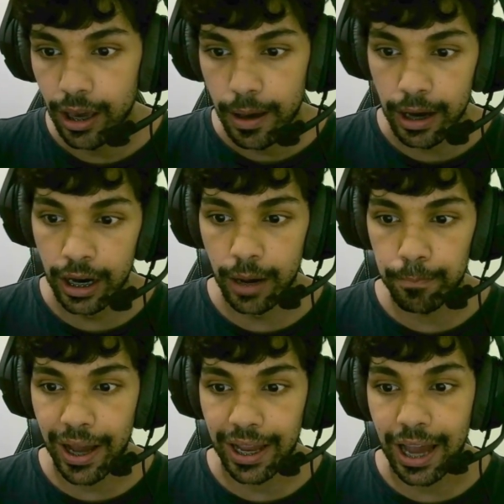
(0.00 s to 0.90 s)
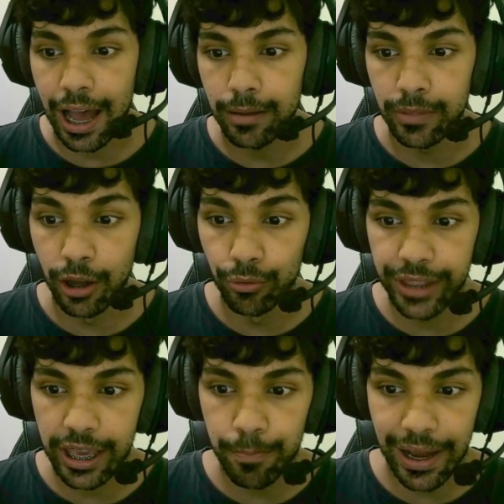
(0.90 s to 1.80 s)
uh, pagar, não
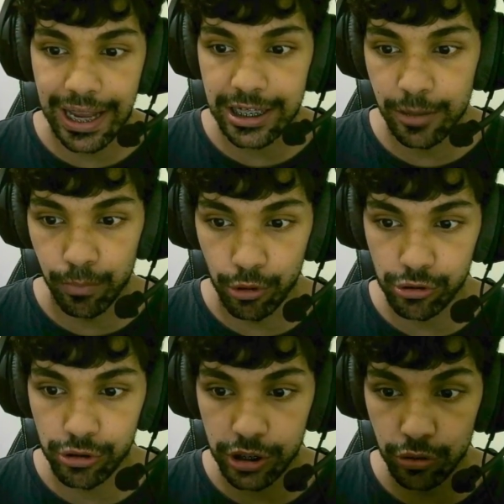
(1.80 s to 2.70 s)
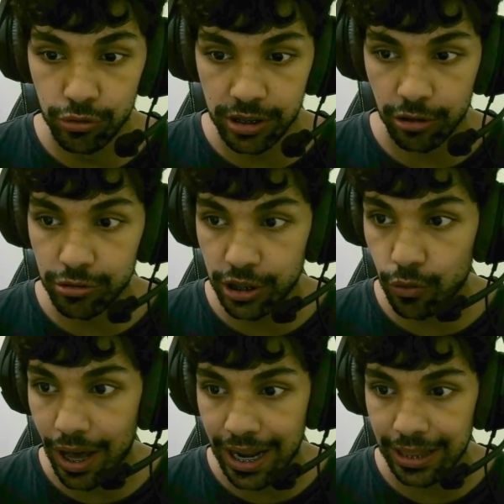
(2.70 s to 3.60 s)
ter que pagar esse imposto de
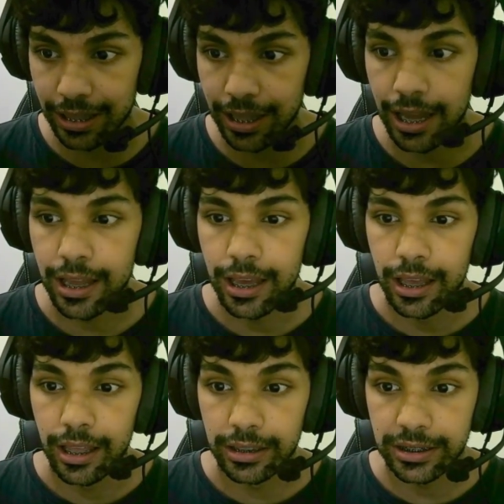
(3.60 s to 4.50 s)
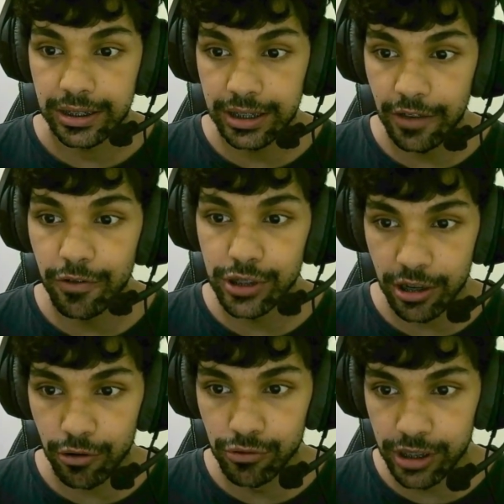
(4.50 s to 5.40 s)
240, tá? Se
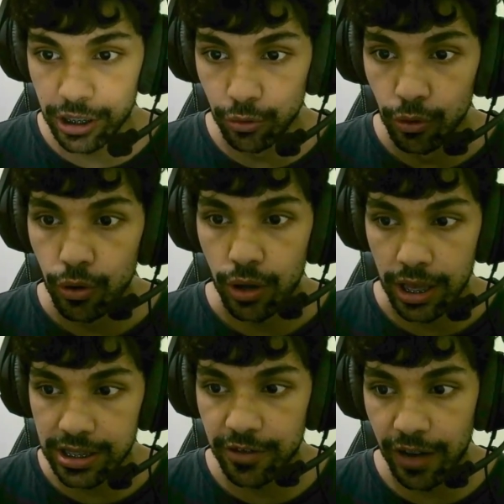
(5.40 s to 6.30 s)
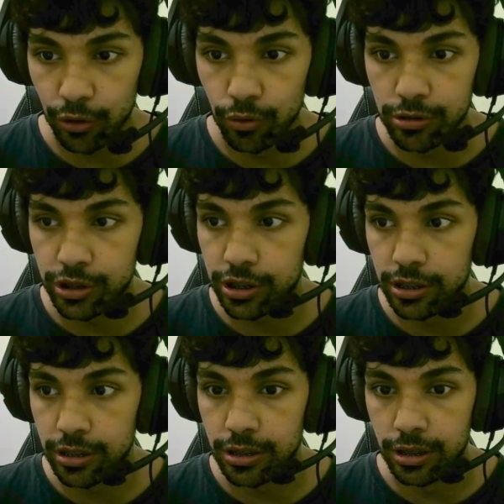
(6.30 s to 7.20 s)
você conseguiu esse valor
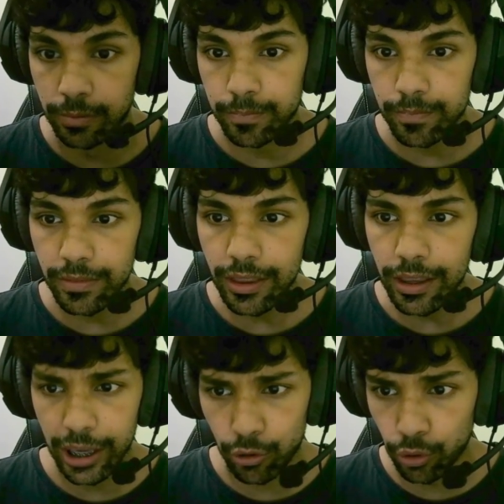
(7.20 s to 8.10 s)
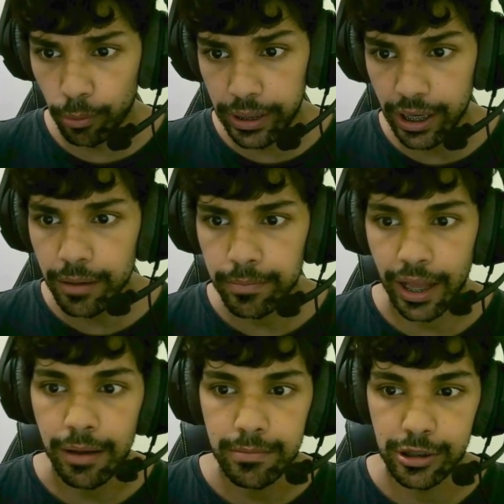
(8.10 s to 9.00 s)
de economia,
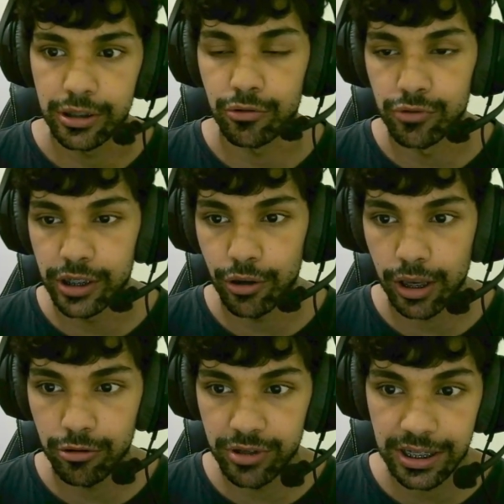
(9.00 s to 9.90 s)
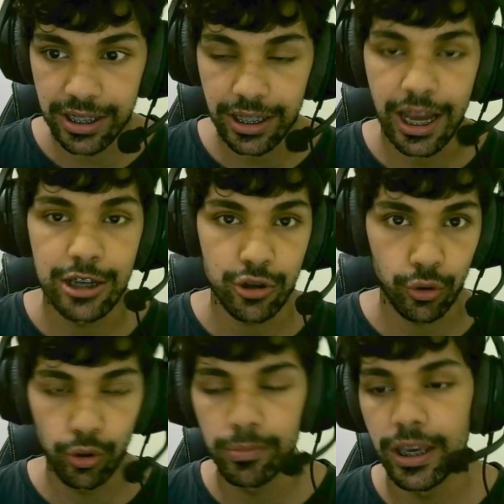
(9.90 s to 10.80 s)
tá? Se você conseguiu aqui os 60 reais de
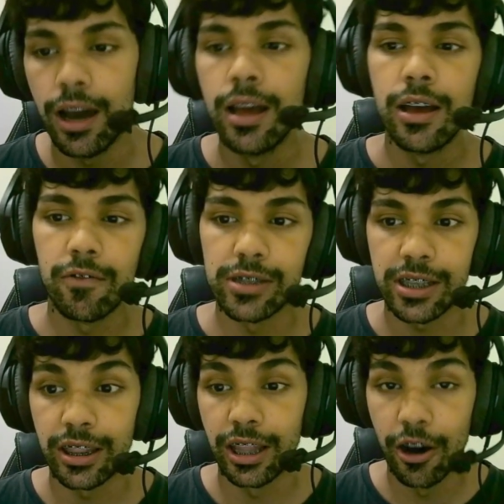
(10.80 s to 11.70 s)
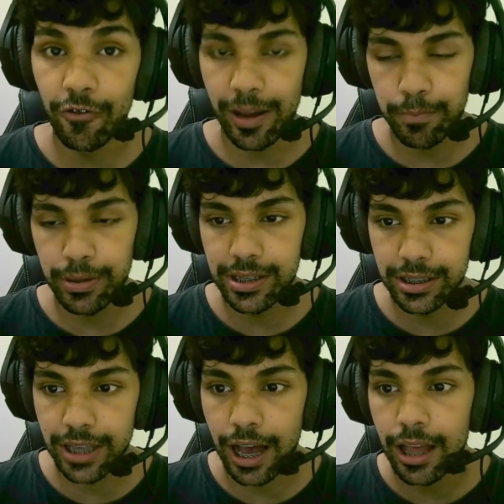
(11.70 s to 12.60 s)
economia, você não vai
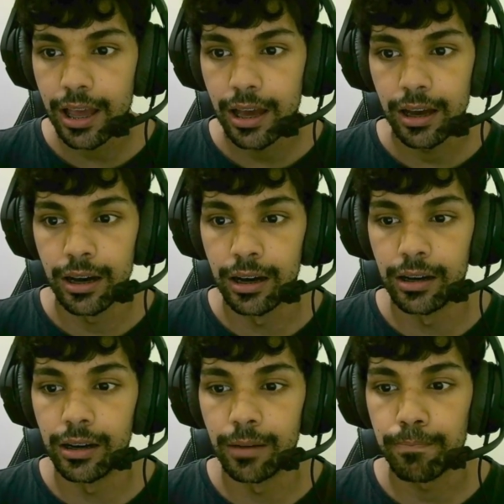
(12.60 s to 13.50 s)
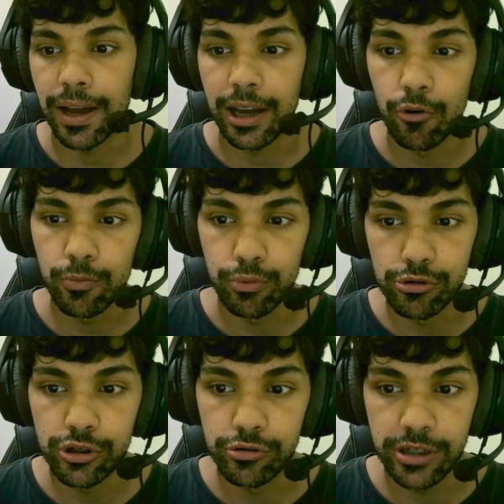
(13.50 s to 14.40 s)
precisar uh, pagar o
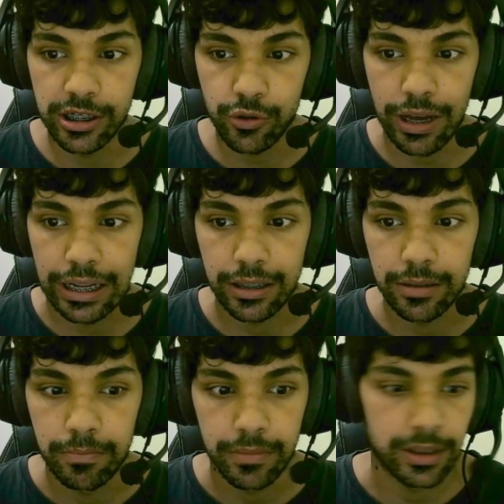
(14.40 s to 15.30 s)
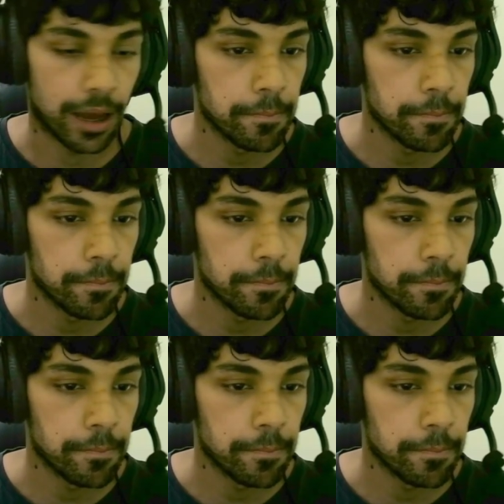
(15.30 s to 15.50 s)
imposto de 240, tá?